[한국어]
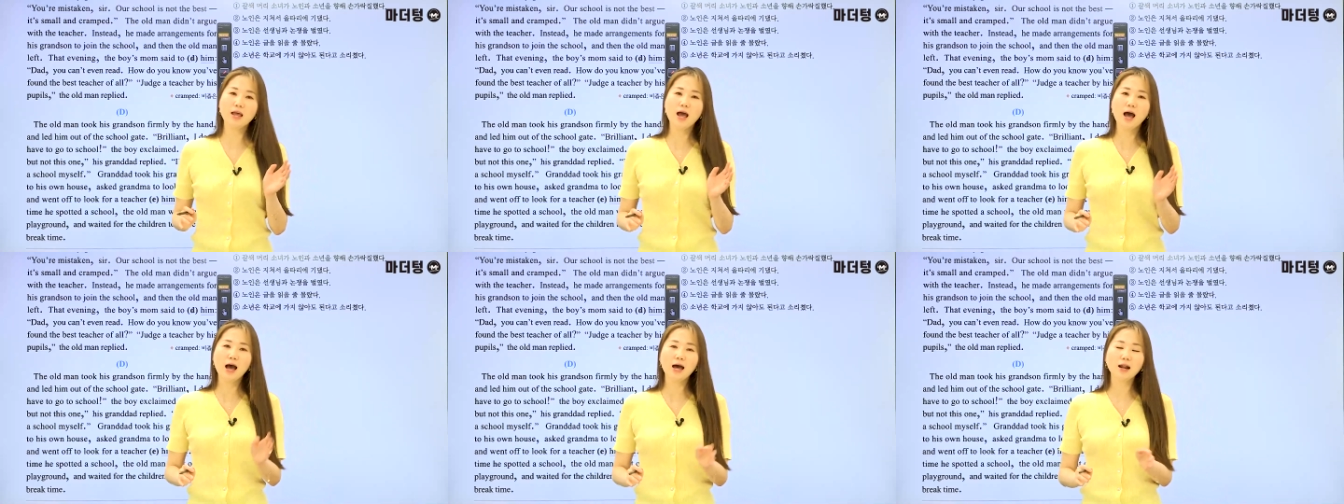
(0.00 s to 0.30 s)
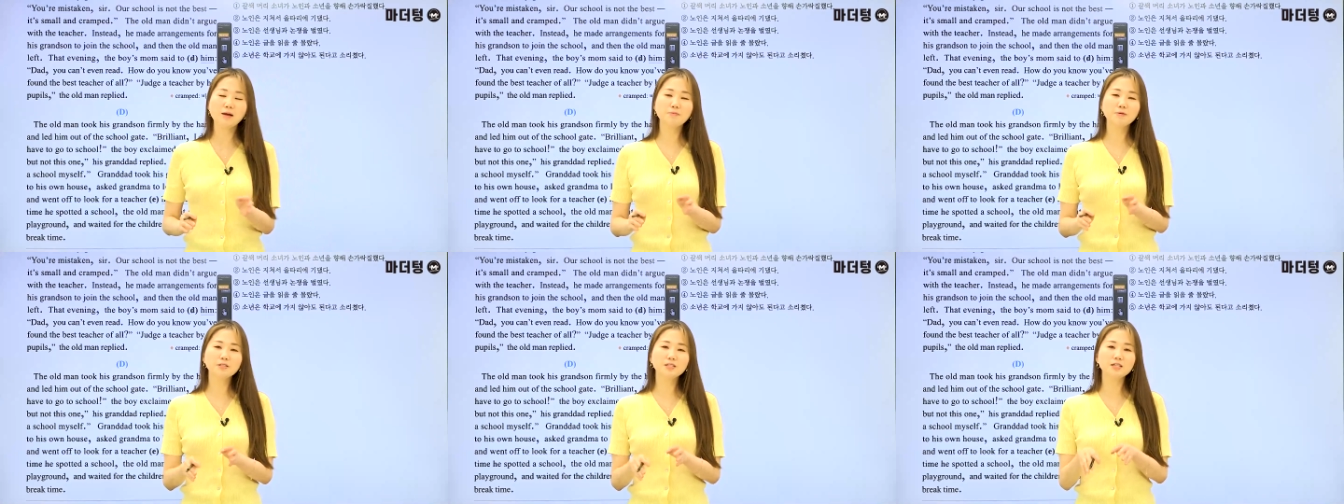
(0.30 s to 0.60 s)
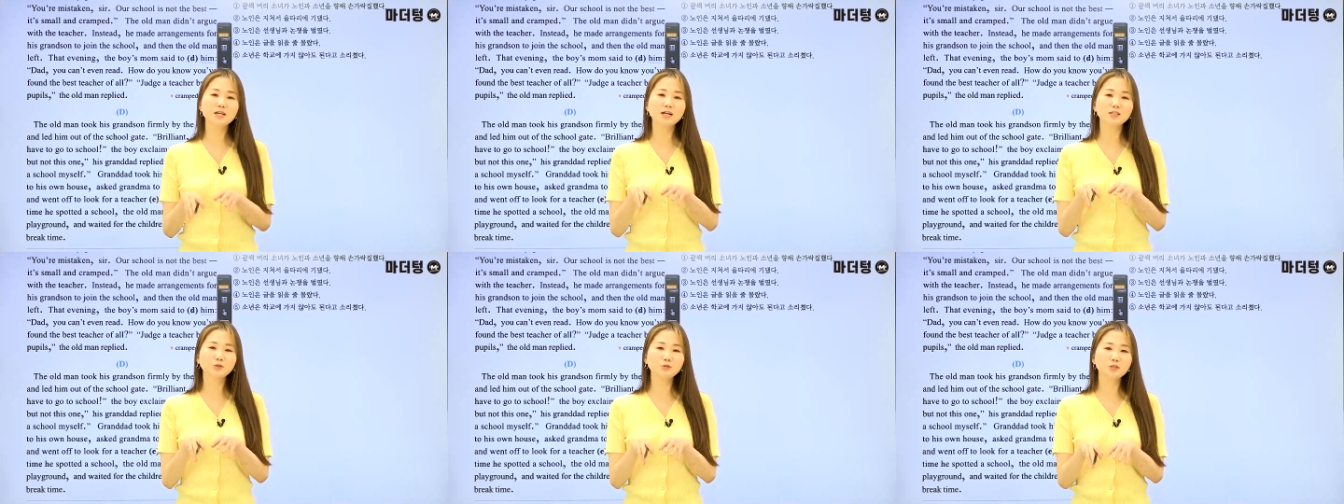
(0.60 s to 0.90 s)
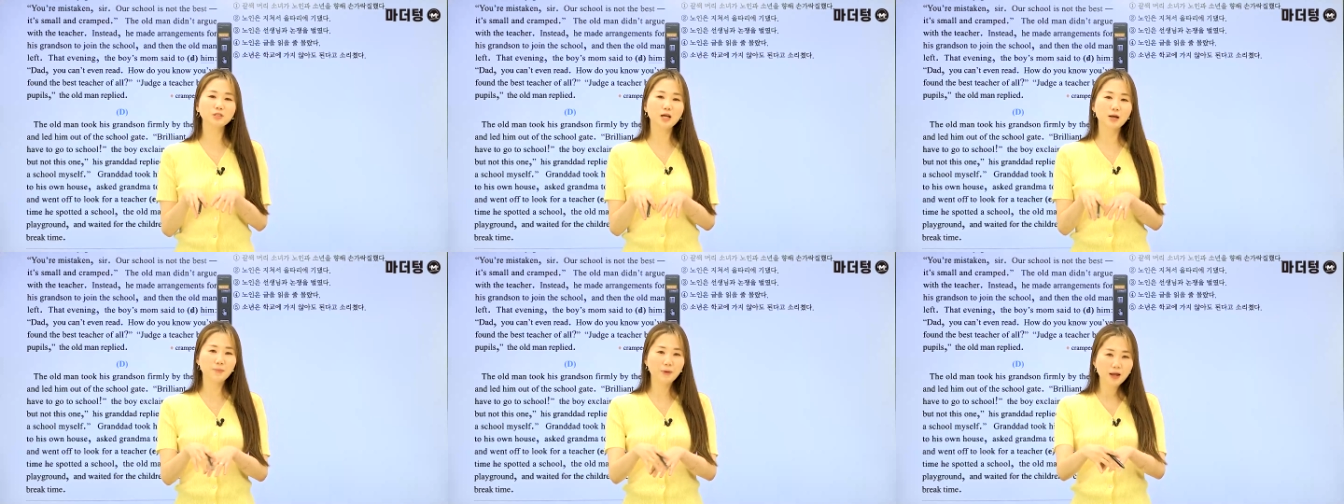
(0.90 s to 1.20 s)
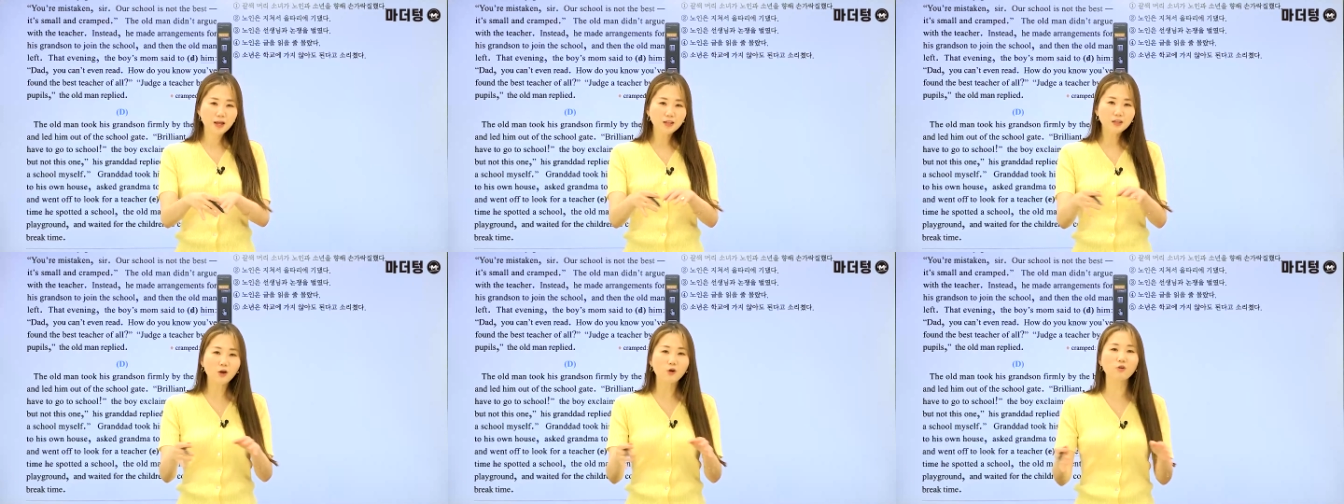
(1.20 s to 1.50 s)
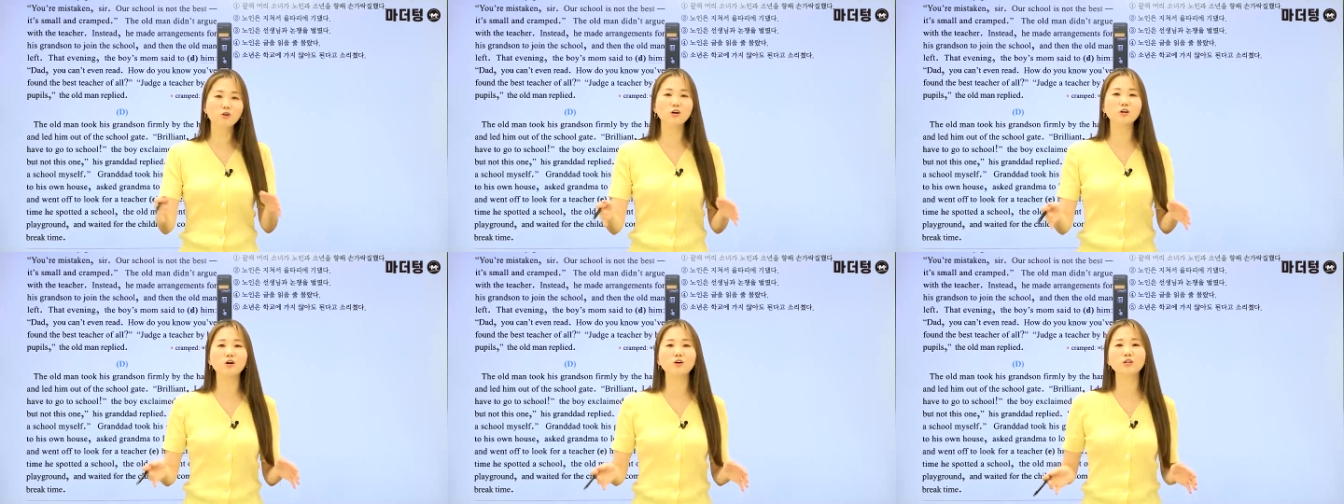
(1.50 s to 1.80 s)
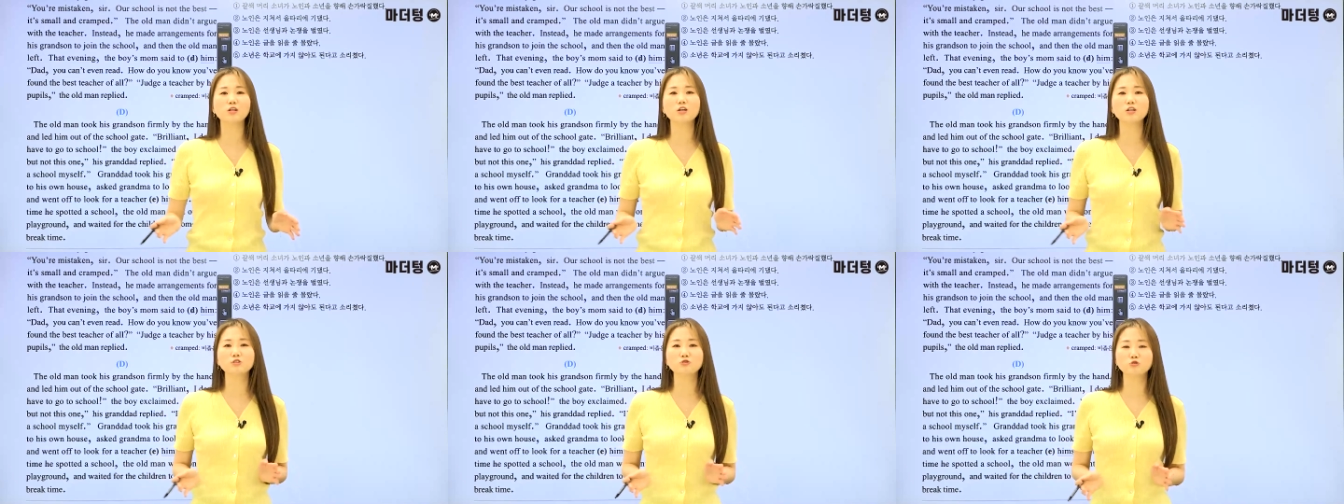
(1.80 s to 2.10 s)
할아버지랑 손자만
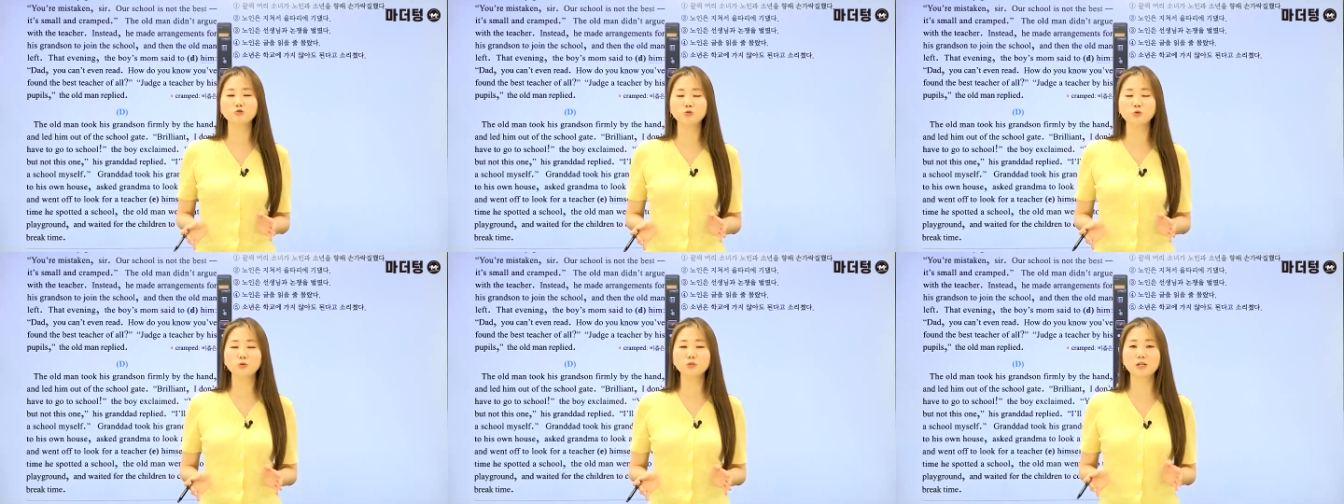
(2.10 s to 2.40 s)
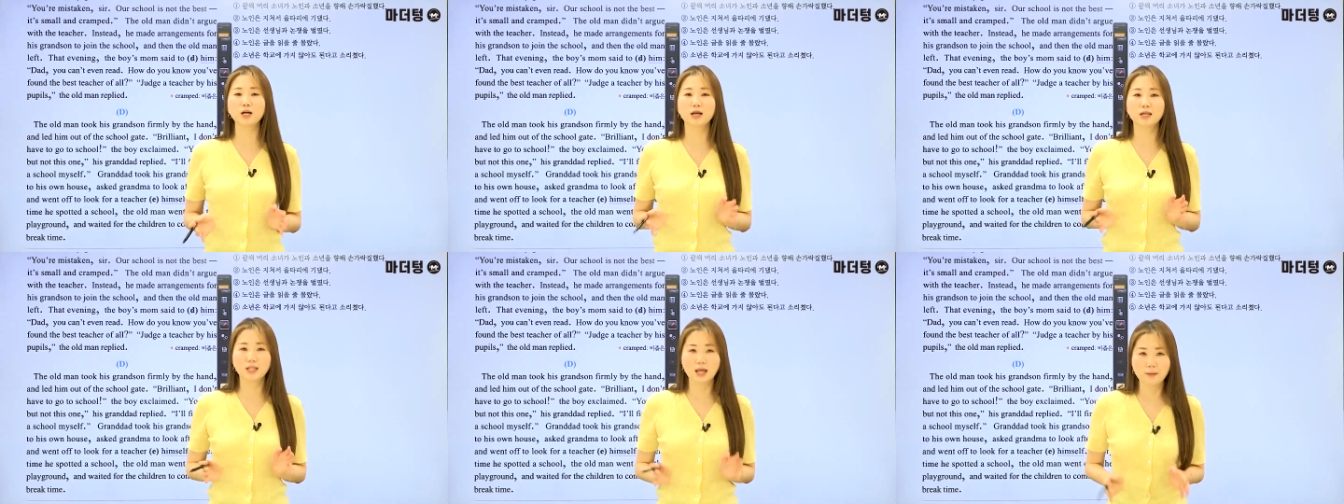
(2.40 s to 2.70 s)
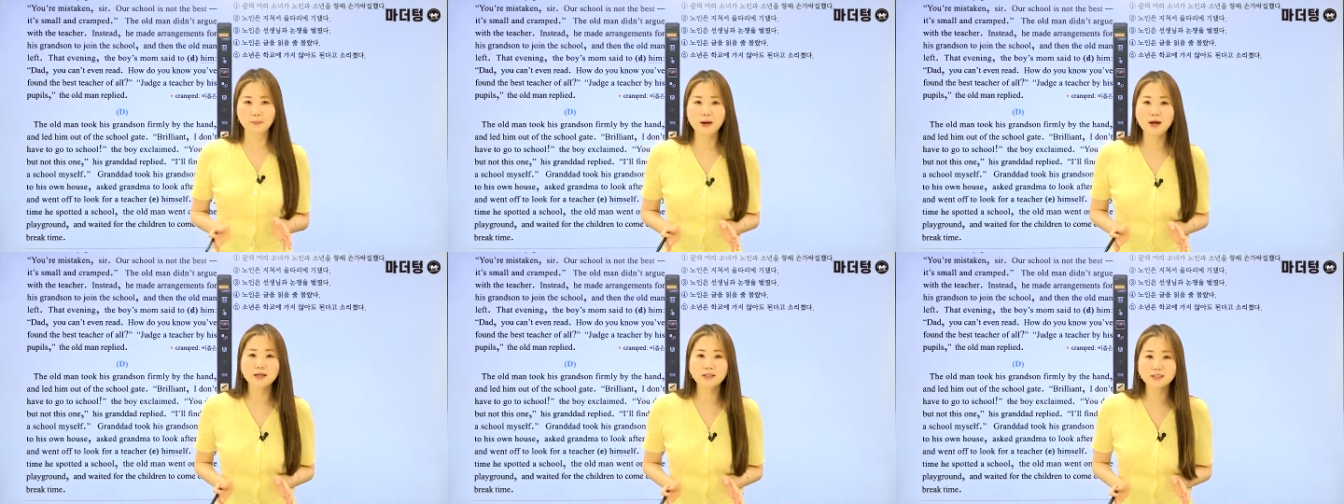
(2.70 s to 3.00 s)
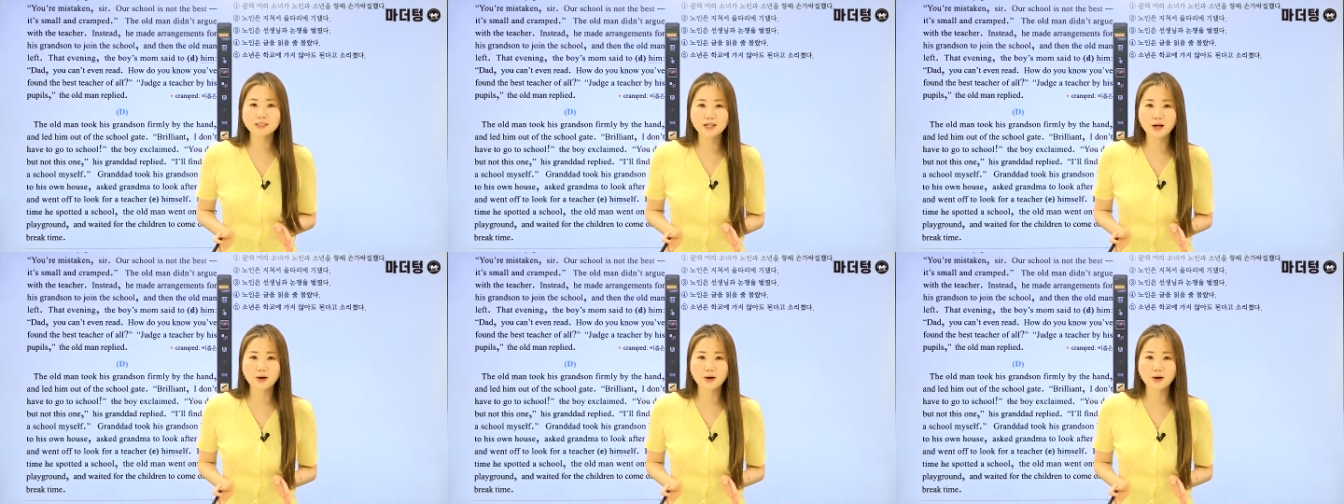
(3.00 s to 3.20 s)
덩그러니 운동장에 남아있는